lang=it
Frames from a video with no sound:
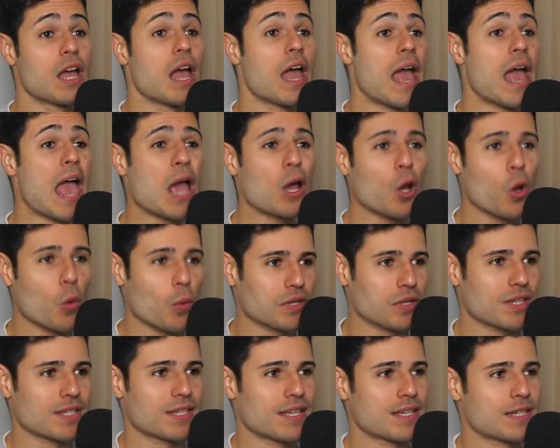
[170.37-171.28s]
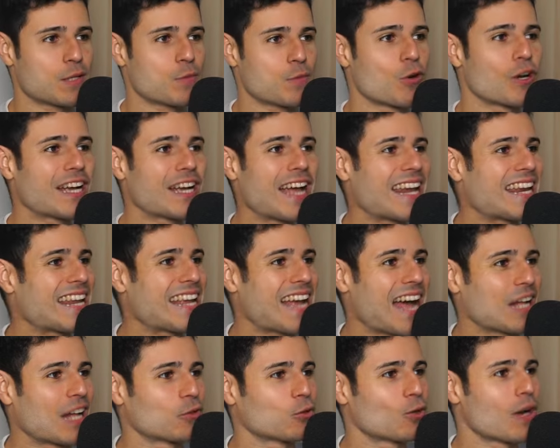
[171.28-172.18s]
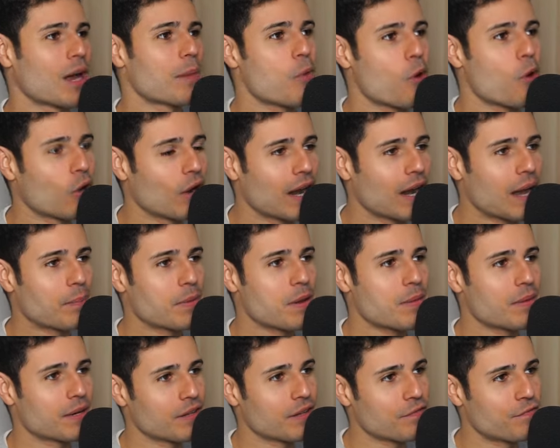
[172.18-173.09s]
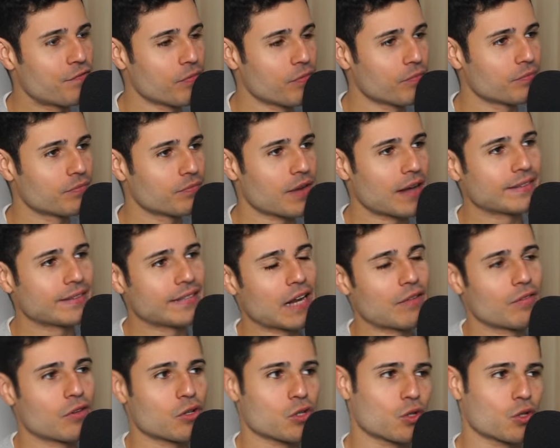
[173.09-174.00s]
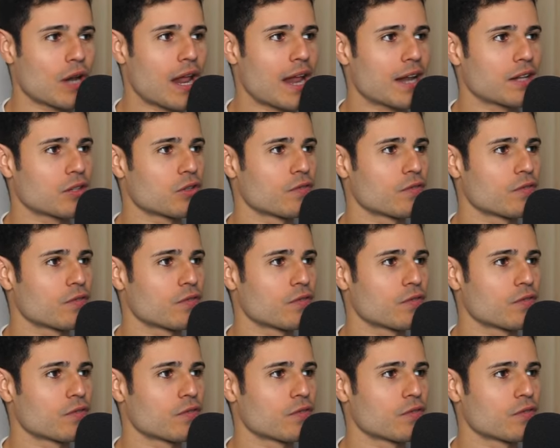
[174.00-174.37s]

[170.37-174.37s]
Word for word: è come se stessimo caricando la molla prima di fum, andare verso l'alto,